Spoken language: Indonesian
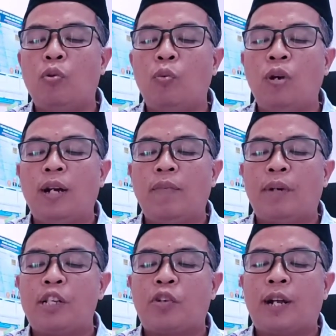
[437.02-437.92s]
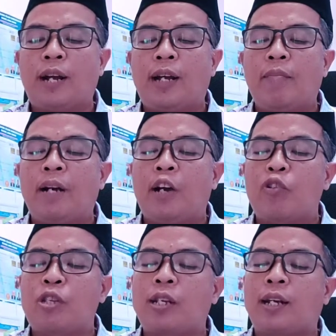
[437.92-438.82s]
Hubungan persaudaraan
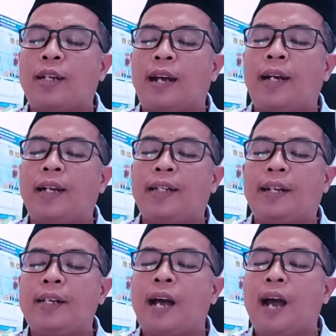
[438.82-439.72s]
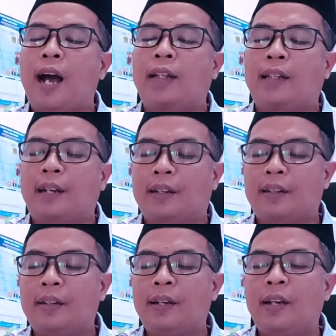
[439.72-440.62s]
mengharuskan adanya
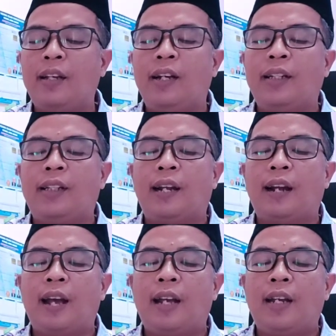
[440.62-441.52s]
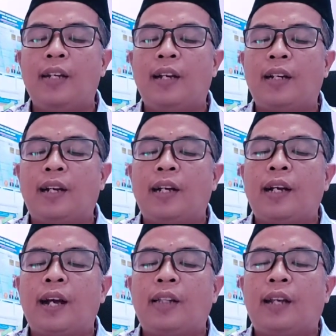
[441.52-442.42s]
kehangatan yang ditandai dengan
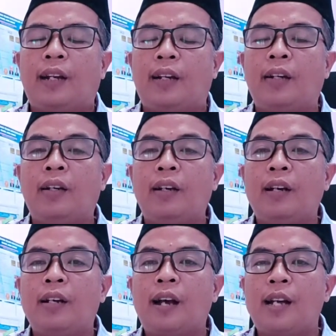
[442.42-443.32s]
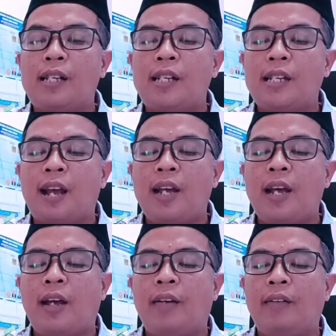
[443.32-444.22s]
kedekatan, kasih
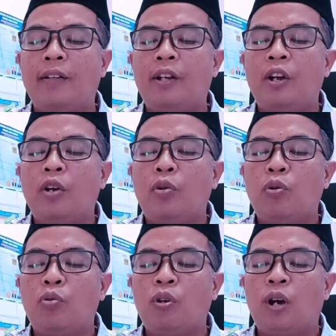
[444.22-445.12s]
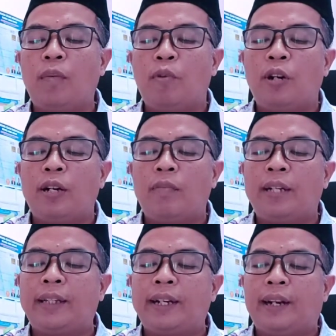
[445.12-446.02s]
sayang, dukungan moral
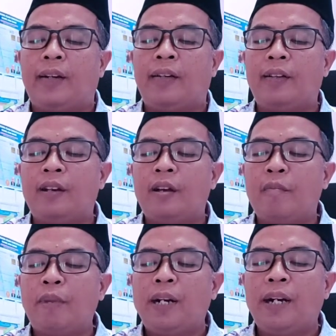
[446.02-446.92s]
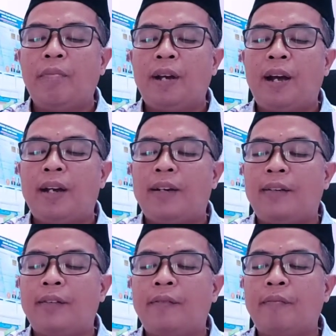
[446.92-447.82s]
material,
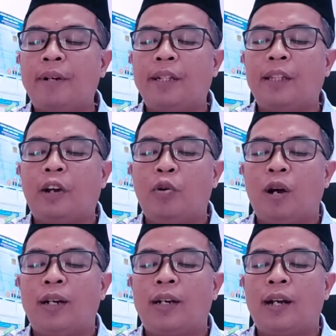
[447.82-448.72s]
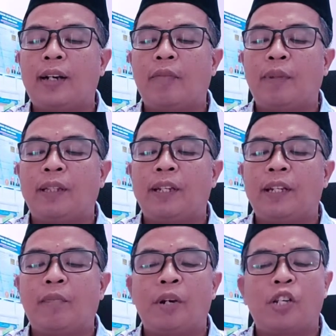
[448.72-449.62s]
penerimaan, pengetahuan akan
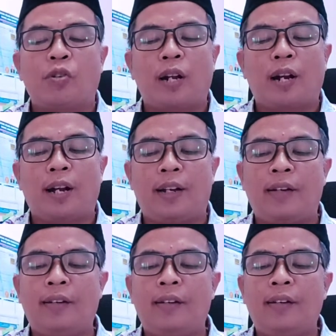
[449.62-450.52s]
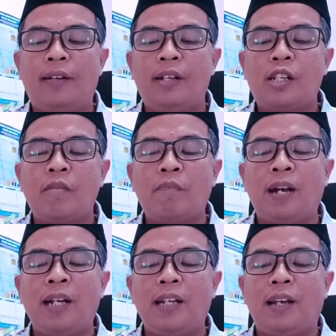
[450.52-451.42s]
pentingnya persaudaraan.
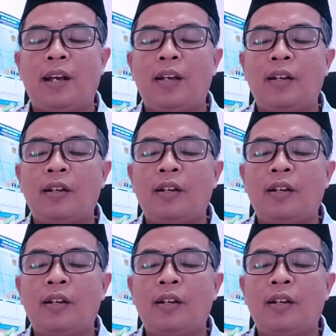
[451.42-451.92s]
Sebaliknya,